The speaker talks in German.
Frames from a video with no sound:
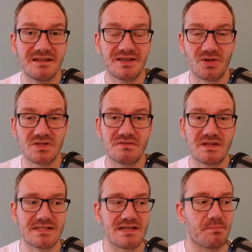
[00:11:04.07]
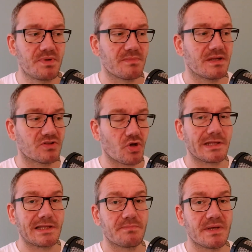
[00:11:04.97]
Genauso wie ein Supplement
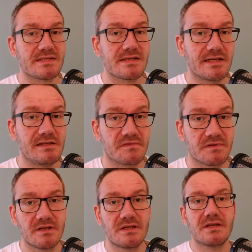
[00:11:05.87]
deutlich besser hilft,